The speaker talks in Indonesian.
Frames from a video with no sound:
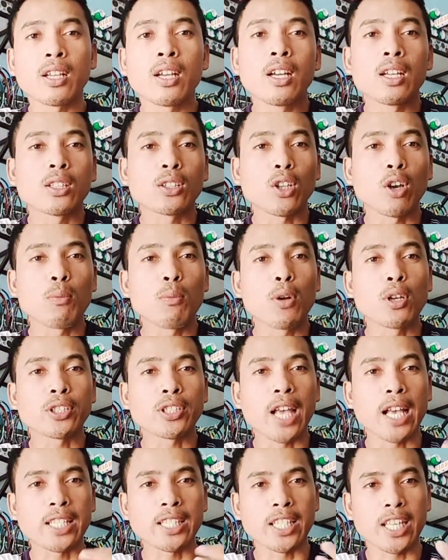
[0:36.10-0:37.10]
tombol
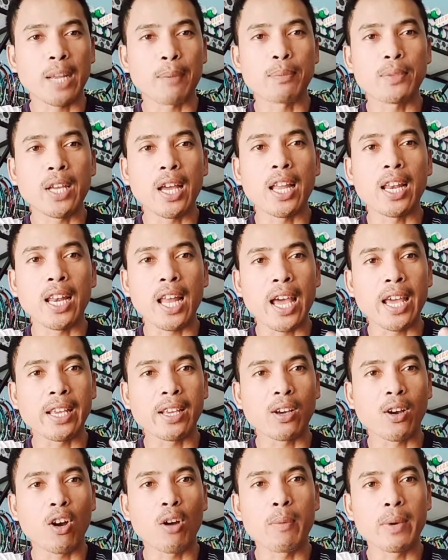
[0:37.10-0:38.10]
subscribe-nya, like,
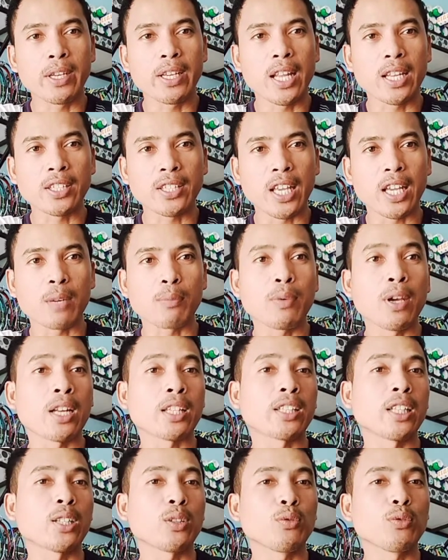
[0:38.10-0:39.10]
comment dan share biar
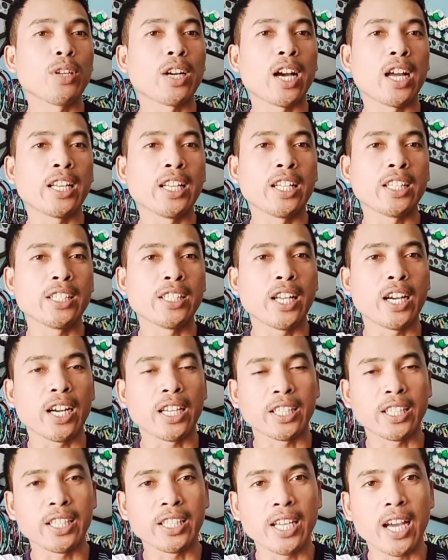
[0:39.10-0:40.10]
tentunya kalian tidak
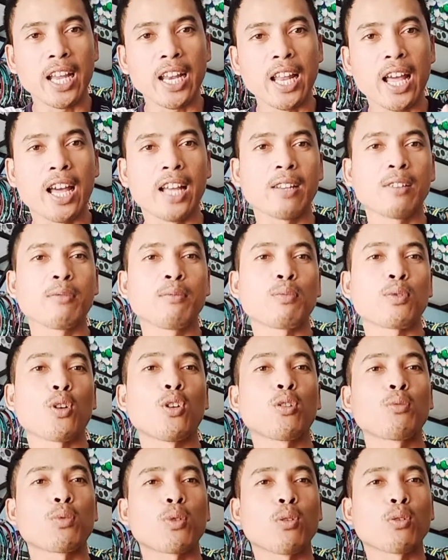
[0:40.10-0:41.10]
ketinggalan
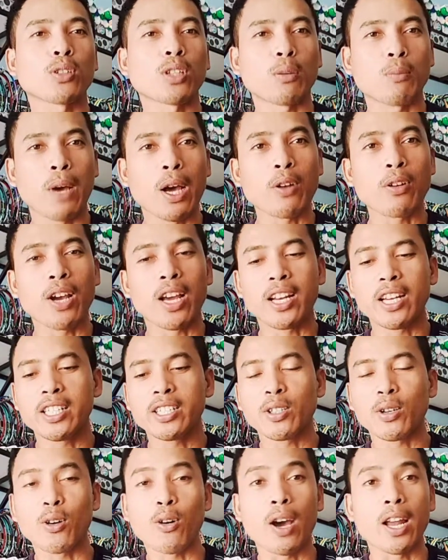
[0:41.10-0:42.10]
produk-produk terbaru yang ada di
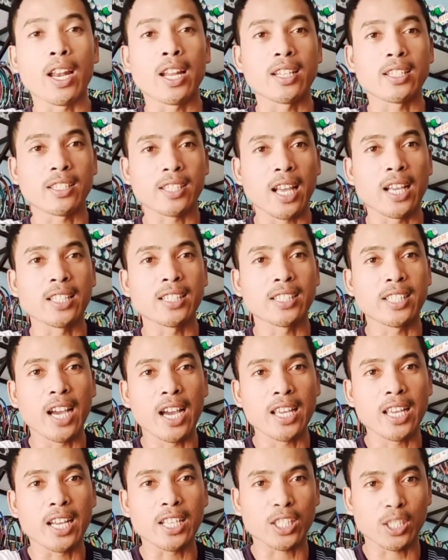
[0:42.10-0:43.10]
toko Alang
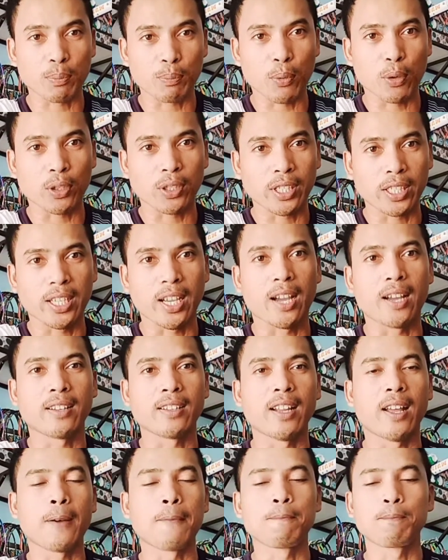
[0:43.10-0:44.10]
Sanjaya Sport
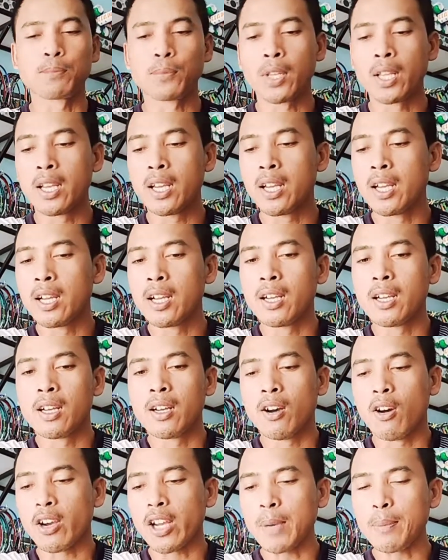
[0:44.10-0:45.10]

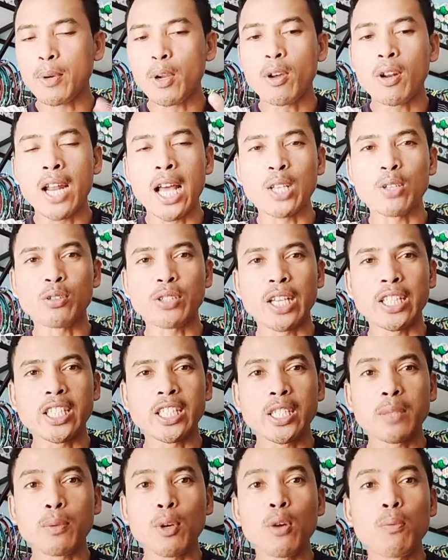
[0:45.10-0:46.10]
3. Oke bro, langsung saja
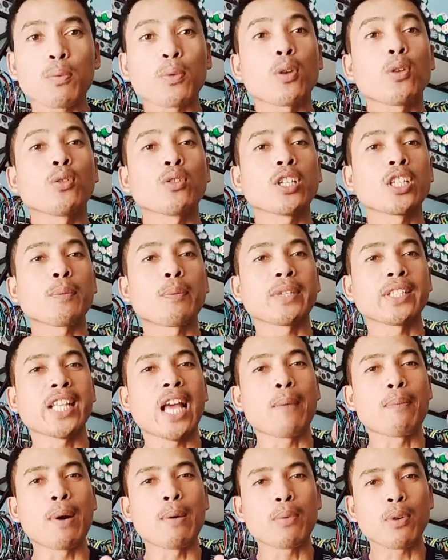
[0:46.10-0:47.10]
sih bro, produknya seperti
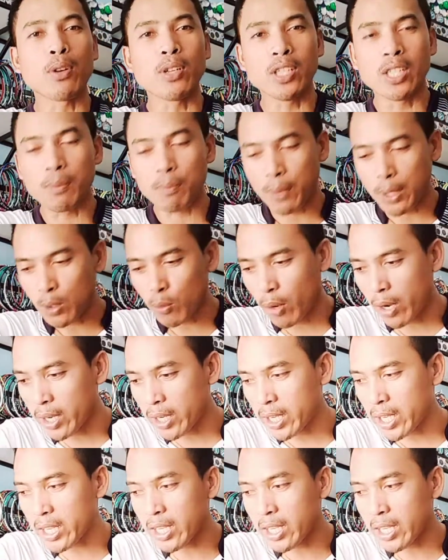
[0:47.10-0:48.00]
apa bro? Di depan gue ini